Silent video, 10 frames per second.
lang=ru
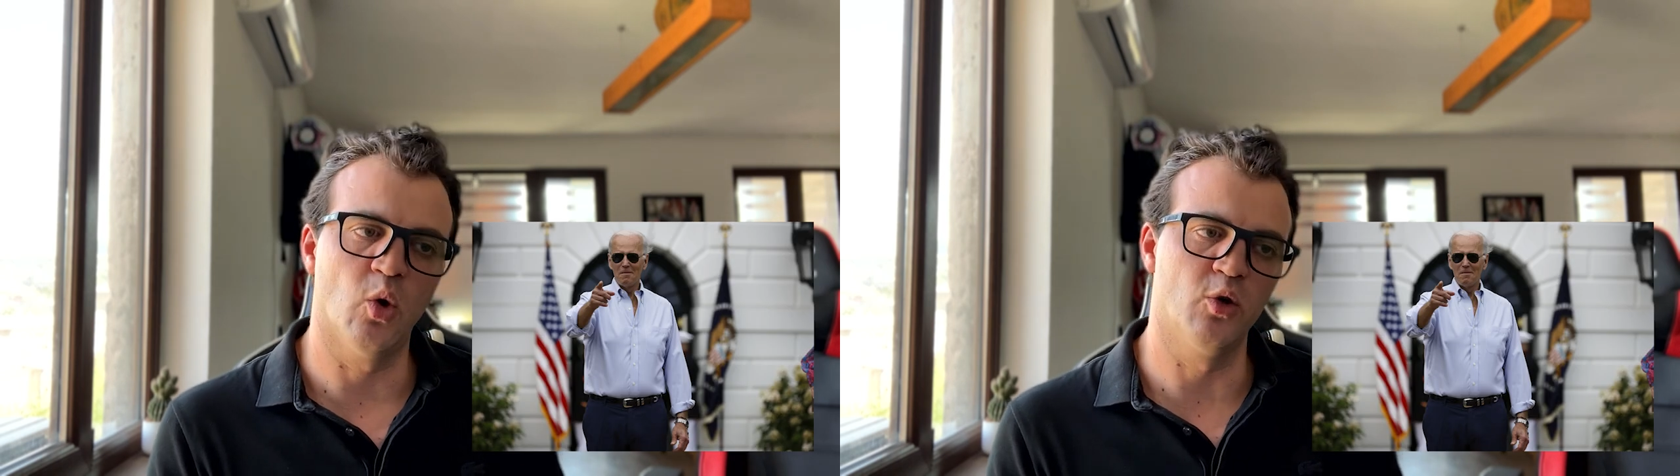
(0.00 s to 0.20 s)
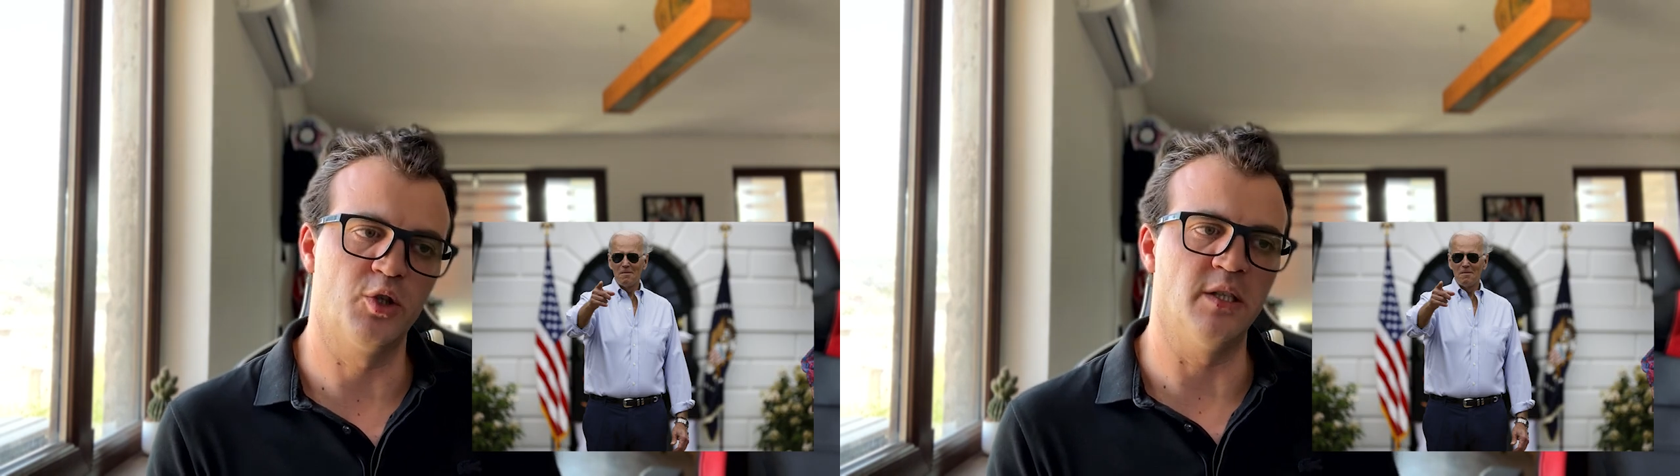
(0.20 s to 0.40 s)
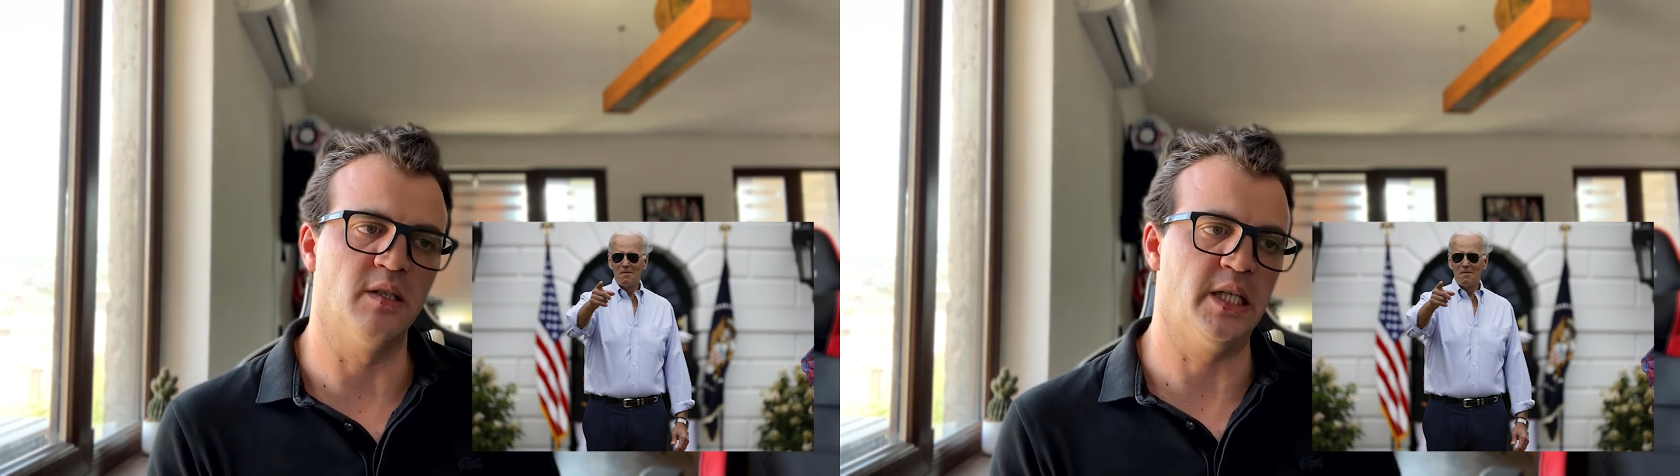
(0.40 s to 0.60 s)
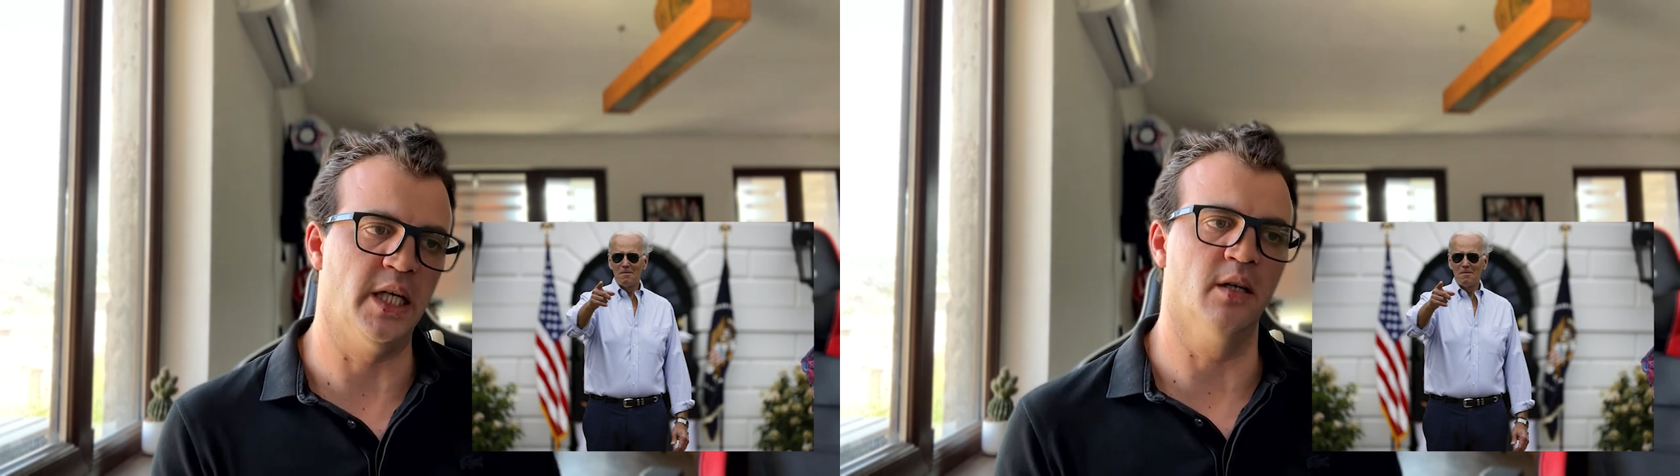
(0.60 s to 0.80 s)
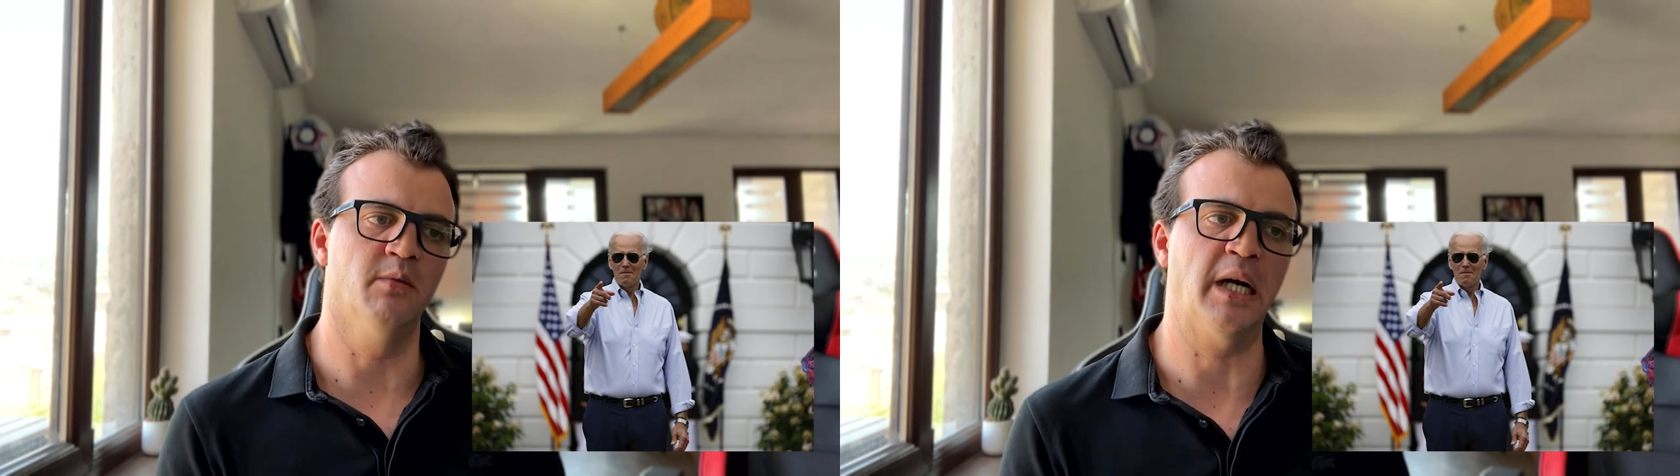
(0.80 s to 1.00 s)
очень
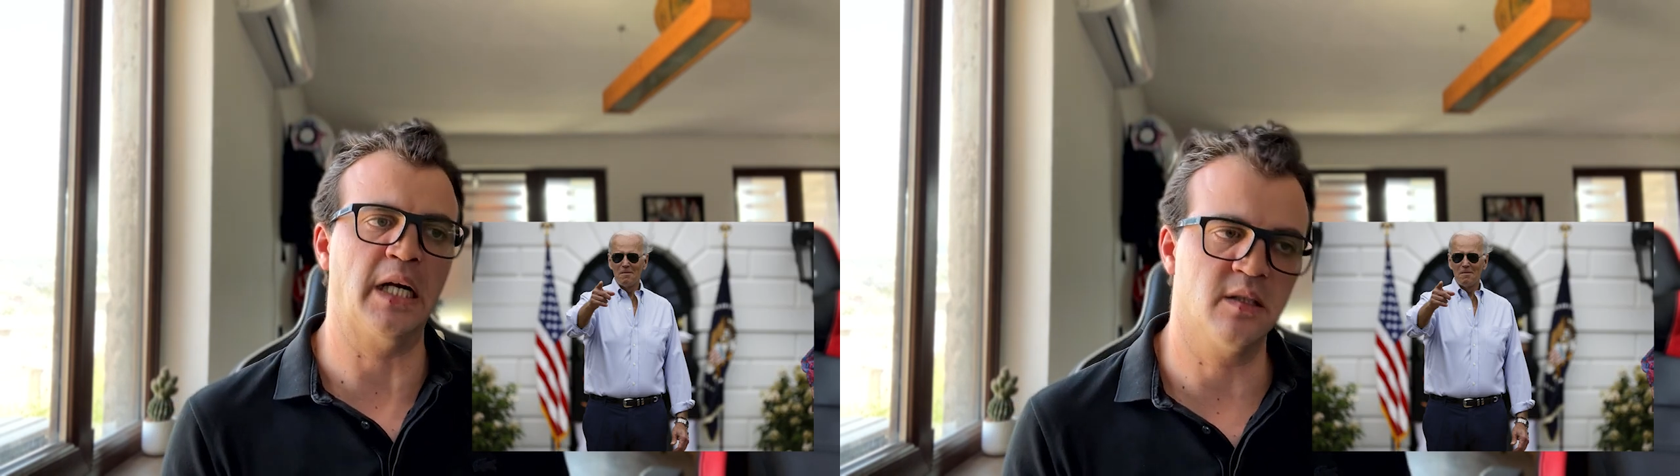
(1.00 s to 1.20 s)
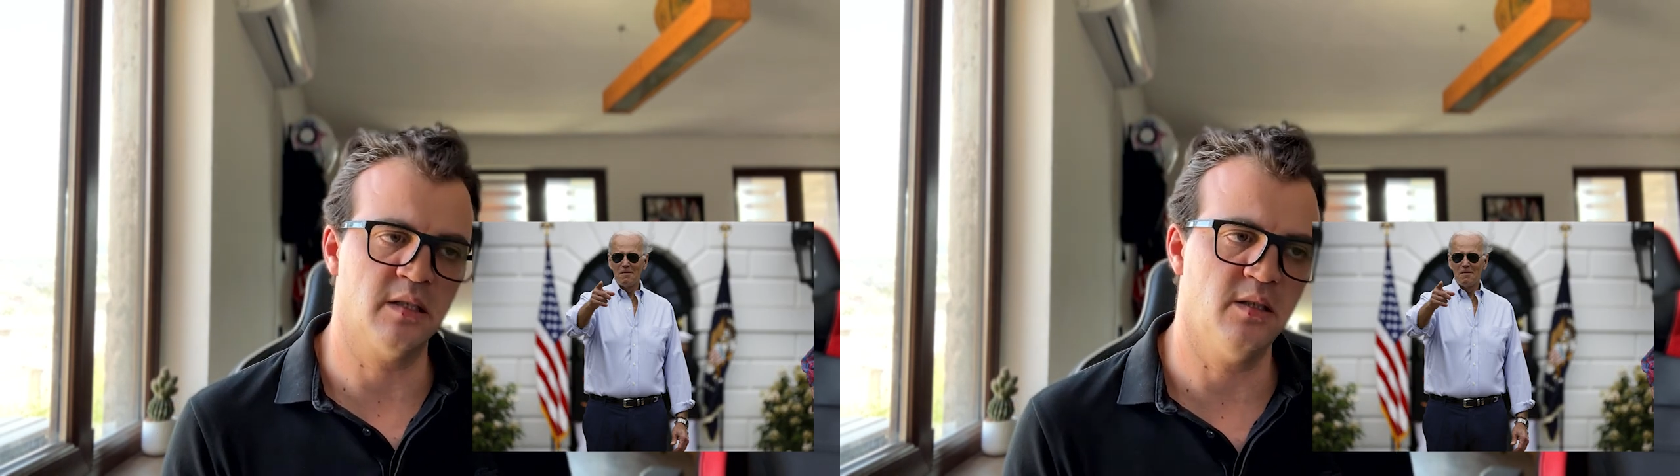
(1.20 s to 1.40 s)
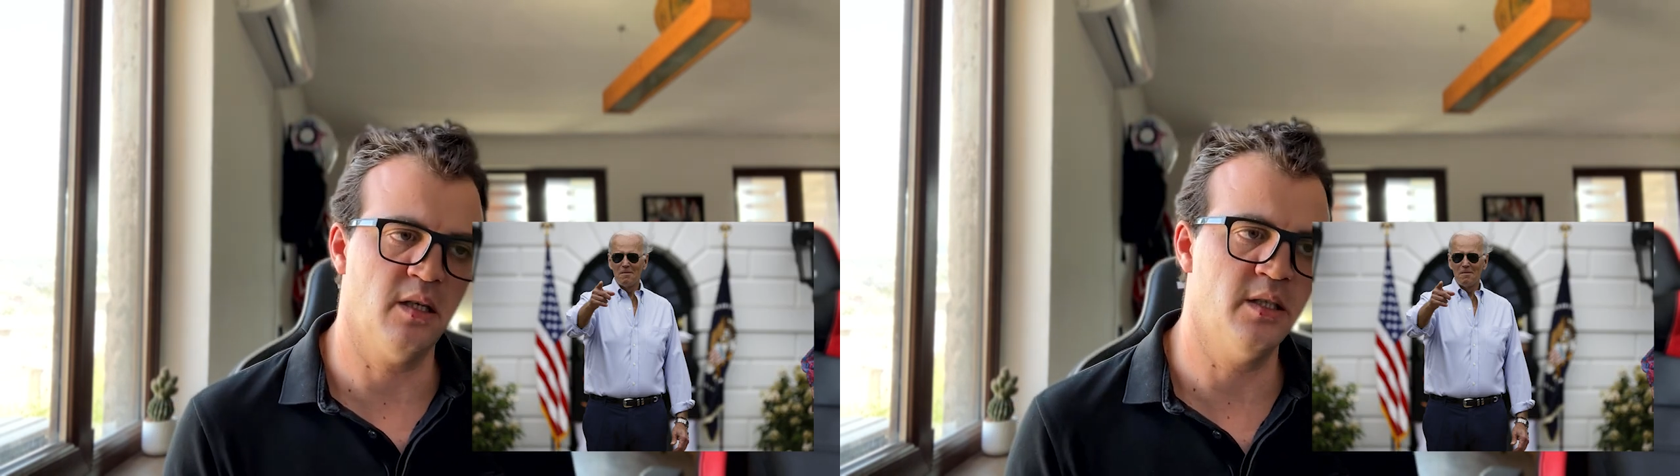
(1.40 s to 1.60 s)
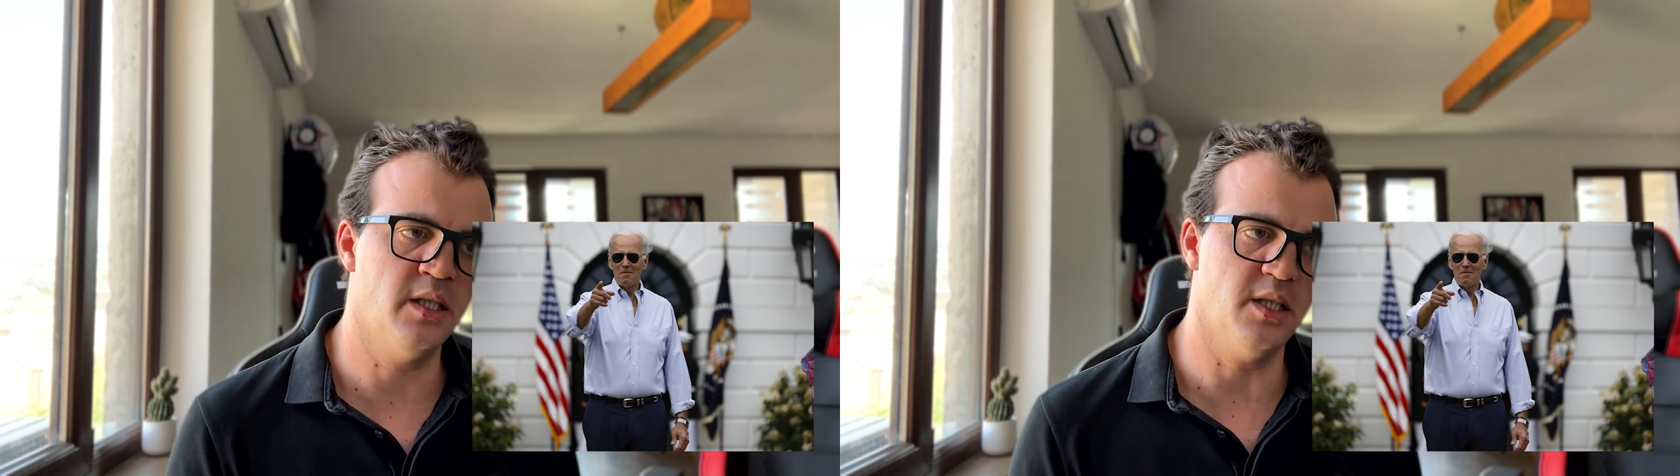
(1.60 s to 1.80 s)
сильно показательное,